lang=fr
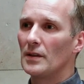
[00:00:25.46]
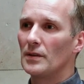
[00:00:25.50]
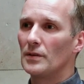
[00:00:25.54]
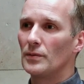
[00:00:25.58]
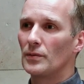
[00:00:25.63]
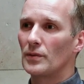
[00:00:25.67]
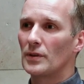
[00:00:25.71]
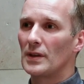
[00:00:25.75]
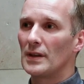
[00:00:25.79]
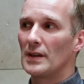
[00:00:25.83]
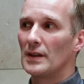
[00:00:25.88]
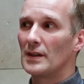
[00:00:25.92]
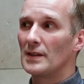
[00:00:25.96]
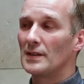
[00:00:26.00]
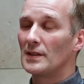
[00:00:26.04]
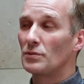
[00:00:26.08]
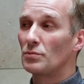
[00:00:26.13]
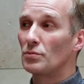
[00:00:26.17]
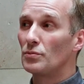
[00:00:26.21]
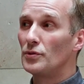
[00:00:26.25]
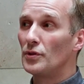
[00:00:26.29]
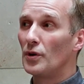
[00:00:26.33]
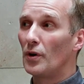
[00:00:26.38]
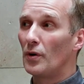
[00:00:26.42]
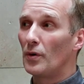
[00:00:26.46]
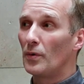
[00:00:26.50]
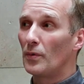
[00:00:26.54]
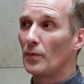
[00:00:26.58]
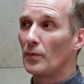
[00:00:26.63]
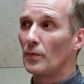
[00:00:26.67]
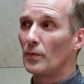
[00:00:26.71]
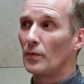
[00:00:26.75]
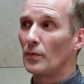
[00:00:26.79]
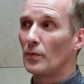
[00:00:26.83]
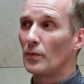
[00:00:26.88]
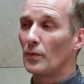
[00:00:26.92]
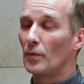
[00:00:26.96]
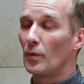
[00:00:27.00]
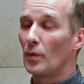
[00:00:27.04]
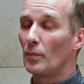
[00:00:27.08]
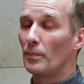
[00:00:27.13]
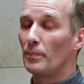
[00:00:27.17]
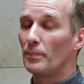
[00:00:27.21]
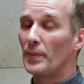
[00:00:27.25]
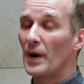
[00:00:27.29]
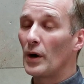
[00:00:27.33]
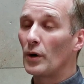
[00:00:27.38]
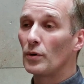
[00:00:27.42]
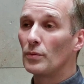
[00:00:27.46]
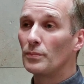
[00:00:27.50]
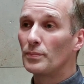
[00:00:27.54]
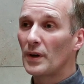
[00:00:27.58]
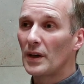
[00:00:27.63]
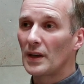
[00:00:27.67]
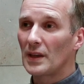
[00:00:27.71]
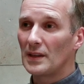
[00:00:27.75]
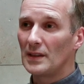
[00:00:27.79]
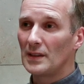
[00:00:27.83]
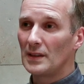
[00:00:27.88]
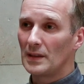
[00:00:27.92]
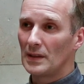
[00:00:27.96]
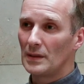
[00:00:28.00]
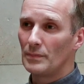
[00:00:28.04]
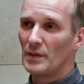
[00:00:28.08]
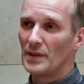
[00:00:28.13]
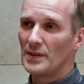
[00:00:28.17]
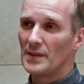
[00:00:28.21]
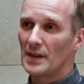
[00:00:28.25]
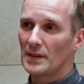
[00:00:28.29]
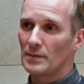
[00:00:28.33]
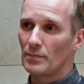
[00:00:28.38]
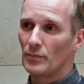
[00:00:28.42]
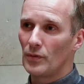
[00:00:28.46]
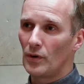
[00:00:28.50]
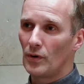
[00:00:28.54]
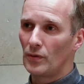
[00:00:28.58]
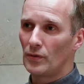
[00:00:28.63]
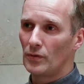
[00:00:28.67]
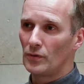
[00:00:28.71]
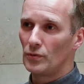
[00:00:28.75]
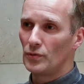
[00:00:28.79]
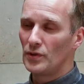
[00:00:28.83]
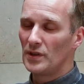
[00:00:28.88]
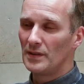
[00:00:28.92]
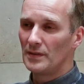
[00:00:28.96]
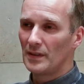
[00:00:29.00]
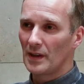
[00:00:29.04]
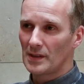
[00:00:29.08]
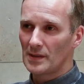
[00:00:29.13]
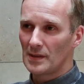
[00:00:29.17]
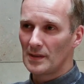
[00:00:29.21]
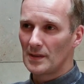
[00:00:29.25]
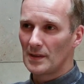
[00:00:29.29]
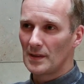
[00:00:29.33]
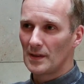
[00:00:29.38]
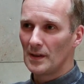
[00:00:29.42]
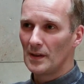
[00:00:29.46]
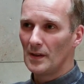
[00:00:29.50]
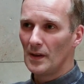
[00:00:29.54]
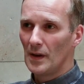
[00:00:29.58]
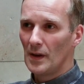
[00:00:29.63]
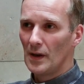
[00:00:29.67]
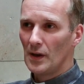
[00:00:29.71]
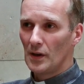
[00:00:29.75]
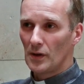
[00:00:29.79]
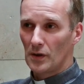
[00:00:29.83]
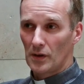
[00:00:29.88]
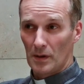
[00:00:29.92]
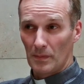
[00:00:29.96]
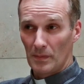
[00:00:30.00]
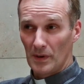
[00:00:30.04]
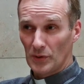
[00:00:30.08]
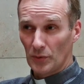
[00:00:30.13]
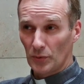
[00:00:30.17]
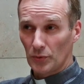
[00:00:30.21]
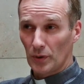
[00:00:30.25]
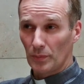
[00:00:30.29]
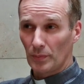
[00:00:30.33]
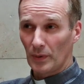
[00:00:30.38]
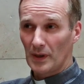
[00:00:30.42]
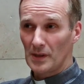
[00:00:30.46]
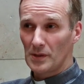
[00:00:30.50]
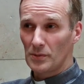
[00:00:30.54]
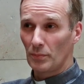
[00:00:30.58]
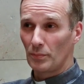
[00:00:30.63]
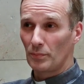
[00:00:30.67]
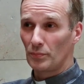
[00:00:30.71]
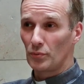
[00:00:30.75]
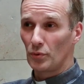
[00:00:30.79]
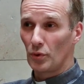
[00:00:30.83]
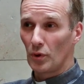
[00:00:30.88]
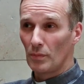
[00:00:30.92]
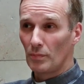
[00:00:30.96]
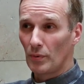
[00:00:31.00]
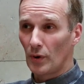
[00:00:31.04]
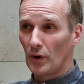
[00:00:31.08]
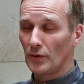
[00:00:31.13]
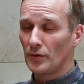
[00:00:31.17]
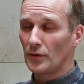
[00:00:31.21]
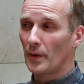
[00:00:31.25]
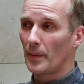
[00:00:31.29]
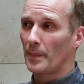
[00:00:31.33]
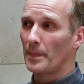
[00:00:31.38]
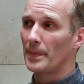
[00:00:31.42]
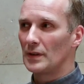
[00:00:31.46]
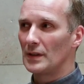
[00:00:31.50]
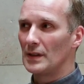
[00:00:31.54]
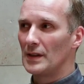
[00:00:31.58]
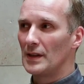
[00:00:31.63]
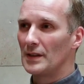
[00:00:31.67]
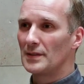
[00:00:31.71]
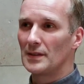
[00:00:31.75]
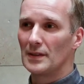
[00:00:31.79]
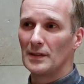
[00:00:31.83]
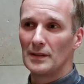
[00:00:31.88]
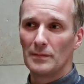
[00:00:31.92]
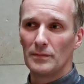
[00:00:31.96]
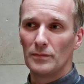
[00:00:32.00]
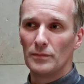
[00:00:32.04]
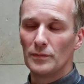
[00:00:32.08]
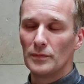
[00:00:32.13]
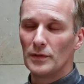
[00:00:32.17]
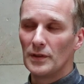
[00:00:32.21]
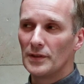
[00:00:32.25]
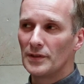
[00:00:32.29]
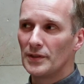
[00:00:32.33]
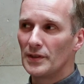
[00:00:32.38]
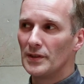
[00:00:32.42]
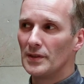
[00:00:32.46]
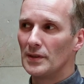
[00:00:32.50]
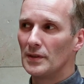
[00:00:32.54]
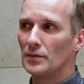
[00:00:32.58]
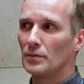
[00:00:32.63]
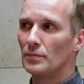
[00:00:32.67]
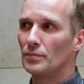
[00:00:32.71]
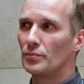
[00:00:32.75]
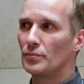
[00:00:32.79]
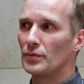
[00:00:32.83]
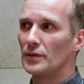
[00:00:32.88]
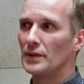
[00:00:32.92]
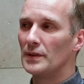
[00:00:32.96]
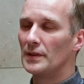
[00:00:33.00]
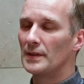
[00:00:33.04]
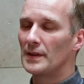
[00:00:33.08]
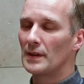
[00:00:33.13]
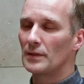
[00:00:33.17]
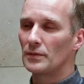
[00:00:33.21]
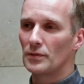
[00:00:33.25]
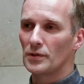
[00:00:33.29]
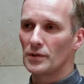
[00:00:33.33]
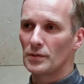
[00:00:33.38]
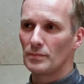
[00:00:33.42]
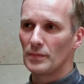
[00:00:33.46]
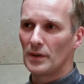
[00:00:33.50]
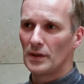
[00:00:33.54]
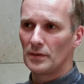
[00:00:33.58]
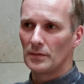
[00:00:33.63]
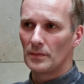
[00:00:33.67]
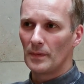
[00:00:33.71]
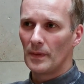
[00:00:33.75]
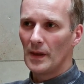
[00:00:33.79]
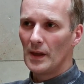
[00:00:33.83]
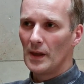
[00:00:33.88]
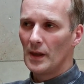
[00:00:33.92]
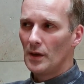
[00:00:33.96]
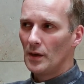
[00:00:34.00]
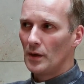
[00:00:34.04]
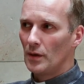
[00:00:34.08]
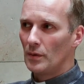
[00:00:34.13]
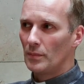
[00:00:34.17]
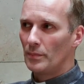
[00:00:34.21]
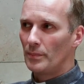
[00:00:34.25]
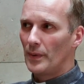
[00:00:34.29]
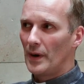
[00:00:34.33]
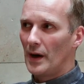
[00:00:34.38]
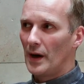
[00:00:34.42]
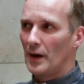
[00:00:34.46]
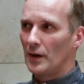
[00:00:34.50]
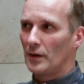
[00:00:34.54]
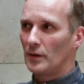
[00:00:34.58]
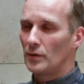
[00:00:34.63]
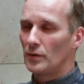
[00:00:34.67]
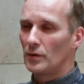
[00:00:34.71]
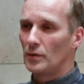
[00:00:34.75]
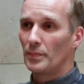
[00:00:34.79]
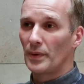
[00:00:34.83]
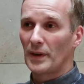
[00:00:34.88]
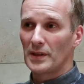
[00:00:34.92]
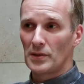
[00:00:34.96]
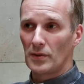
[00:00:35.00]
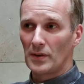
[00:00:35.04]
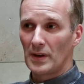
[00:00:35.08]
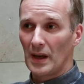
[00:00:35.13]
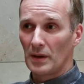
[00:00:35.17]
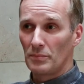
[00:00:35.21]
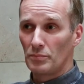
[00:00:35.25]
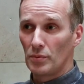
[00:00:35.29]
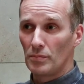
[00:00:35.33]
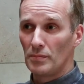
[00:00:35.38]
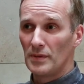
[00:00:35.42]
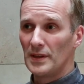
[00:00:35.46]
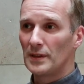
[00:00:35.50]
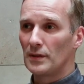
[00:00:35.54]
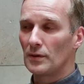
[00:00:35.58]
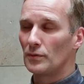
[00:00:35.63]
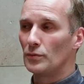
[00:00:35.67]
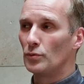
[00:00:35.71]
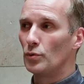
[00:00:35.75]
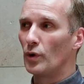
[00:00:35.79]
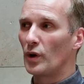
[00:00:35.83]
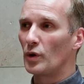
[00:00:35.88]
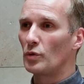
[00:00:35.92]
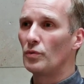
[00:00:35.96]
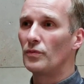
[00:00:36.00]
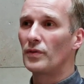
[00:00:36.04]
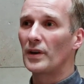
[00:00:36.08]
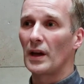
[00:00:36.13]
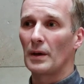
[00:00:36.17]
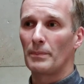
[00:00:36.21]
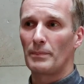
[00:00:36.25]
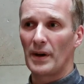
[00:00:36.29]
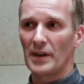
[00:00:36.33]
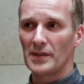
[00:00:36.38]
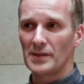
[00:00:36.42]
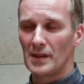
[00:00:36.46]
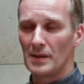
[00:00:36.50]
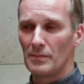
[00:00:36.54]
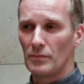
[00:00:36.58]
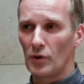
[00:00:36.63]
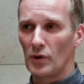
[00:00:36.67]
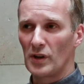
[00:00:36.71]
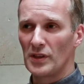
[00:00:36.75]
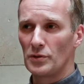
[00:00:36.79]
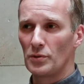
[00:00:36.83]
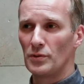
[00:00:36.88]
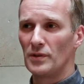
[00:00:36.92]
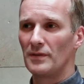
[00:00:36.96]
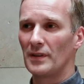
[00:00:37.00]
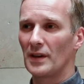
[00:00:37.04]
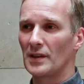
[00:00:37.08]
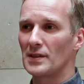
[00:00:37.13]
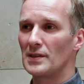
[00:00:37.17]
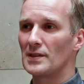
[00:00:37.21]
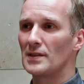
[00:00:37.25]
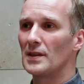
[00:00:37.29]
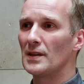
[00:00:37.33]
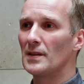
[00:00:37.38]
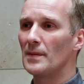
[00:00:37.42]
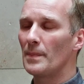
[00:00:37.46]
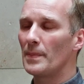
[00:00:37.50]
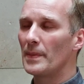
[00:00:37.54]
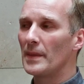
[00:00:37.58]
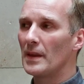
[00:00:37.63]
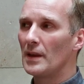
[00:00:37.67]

Donc les étudiants n'ont pas repris immédiatement l'université comme les entreprises ont pu reprendre. Il a été décidé depuis quelques semaines par euh, le président de la République de réouvrir partiellement les universités.